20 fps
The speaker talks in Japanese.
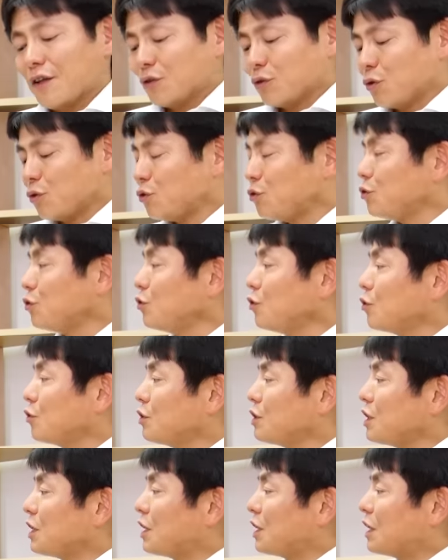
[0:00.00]
というよ
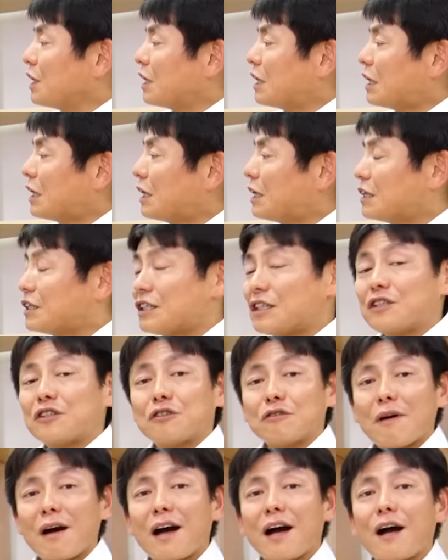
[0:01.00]
うに、えー、
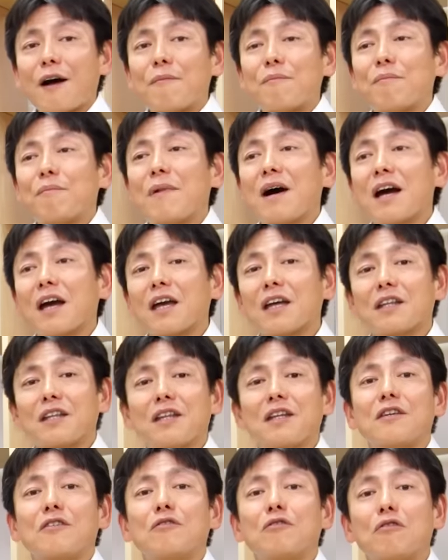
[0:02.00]
実は
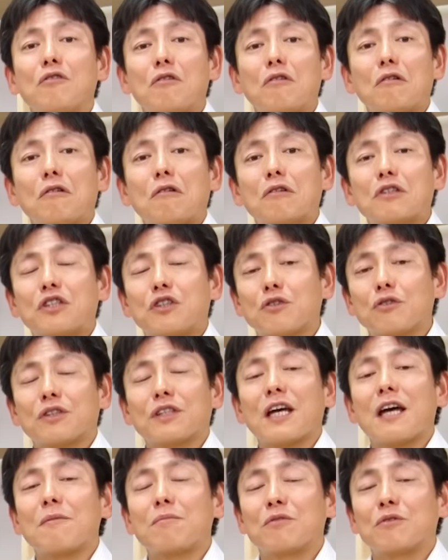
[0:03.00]
マーケティングを市場
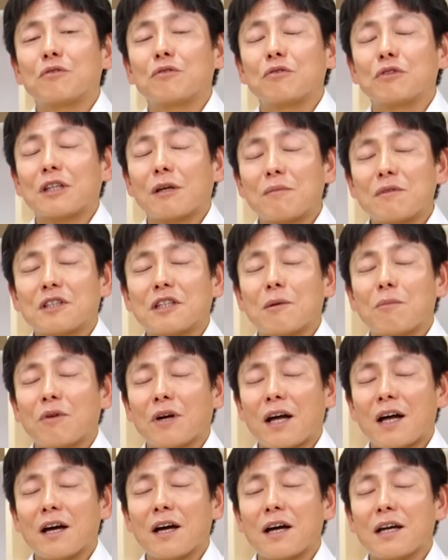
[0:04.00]
細分と差別化も
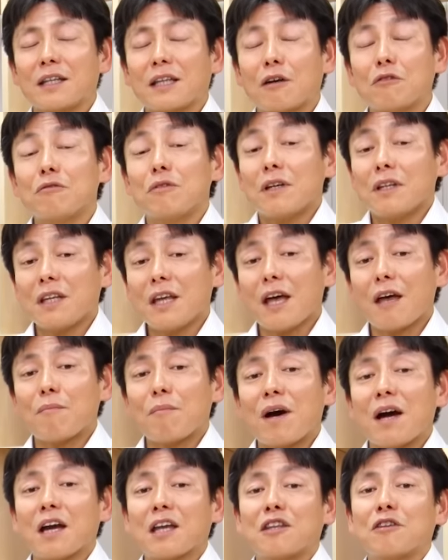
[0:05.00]
考えた上で
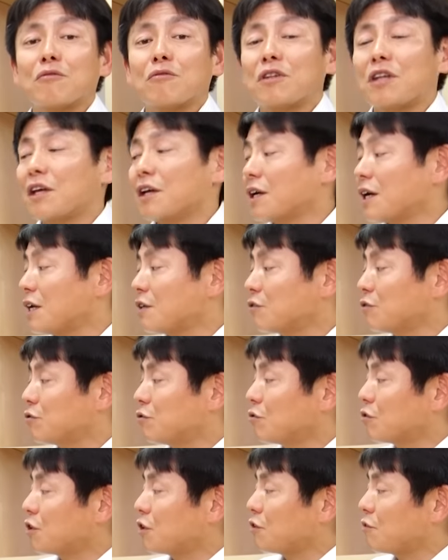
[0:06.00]
マーケティングを展開する
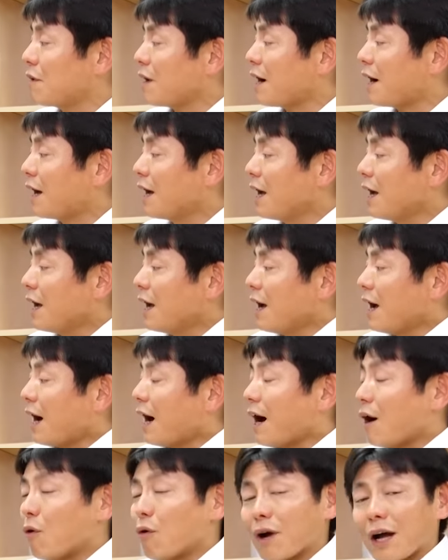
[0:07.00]
ときには、
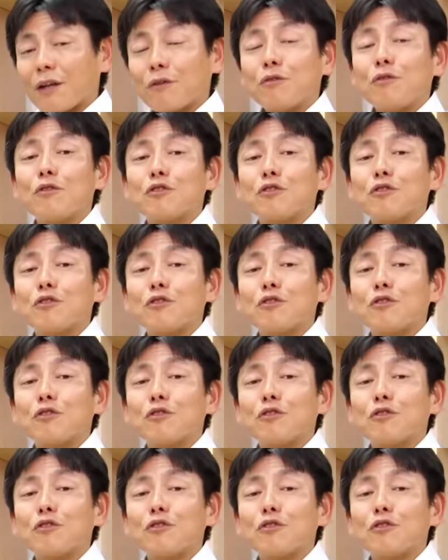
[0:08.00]
あ他の